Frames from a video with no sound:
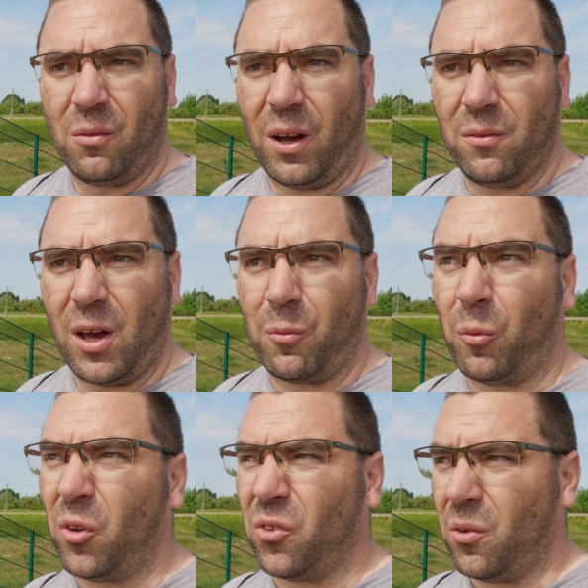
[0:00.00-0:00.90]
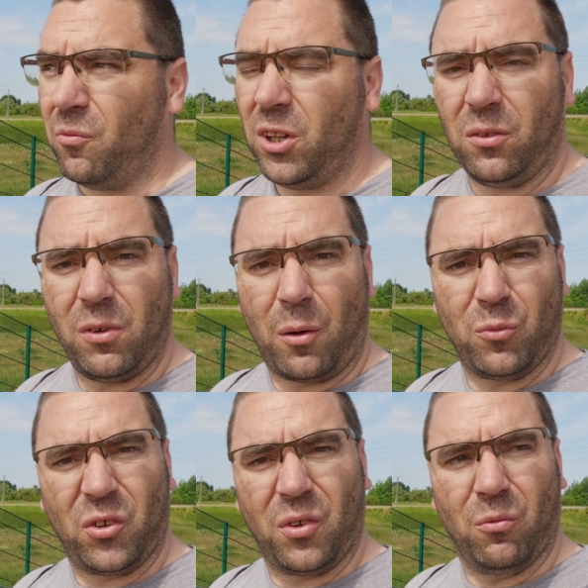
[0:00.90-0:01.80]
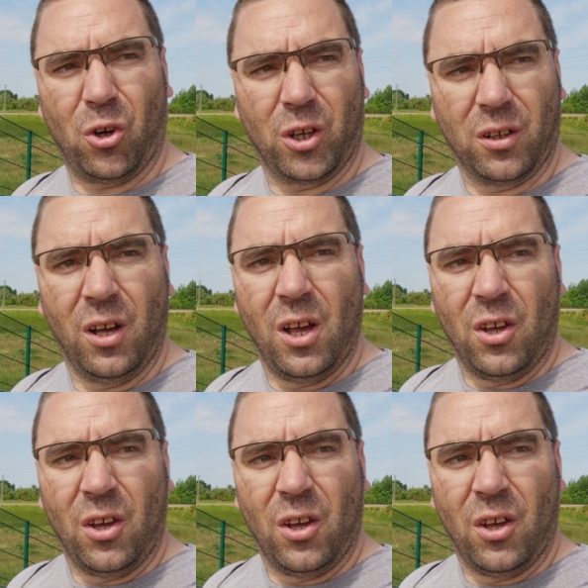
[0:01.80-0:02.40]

weil wir haben ein bisschen Wind, wir haben ein bisschen Wolken.